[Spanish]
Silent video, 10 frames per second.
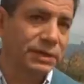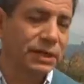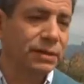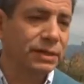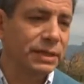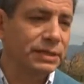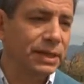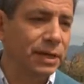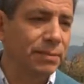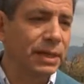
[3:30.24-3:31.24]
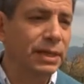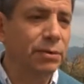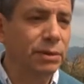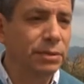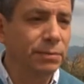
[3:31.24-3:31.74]
se han dado esta charla a más de
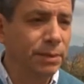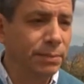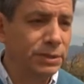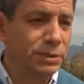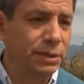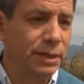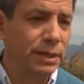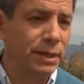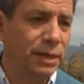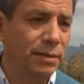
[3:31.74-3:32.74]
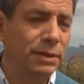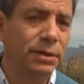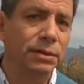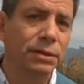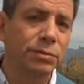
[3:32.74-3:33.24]
4.000 personas en el
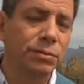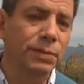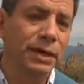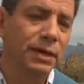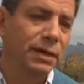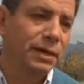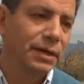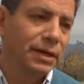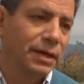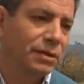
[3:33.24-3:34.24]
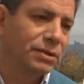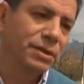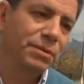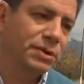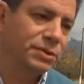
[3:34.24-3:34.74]
ámbito de Tucumán y los
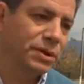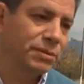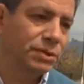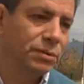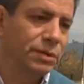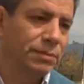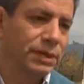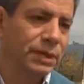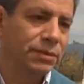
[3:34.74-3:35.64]
testimonios son absolutamente